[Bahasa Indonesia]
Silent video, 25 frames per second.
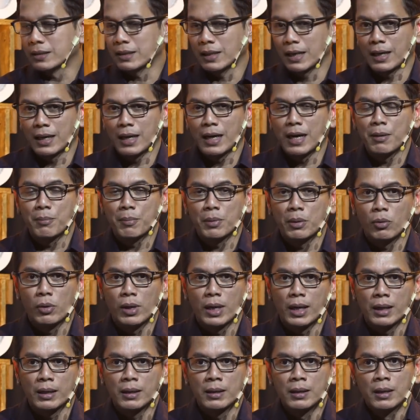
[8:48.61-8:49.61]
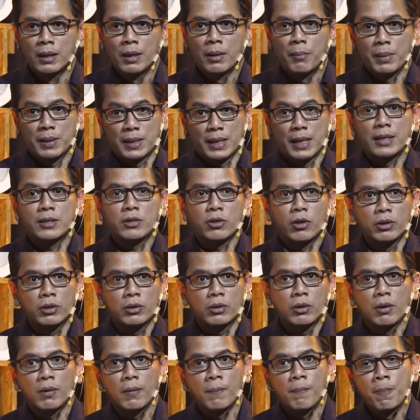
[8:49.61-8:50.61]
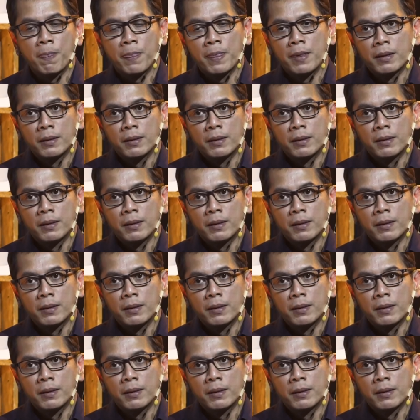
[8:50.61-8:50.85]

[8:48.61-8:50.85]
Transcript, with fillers: selera akan menular. Misalnya contoh,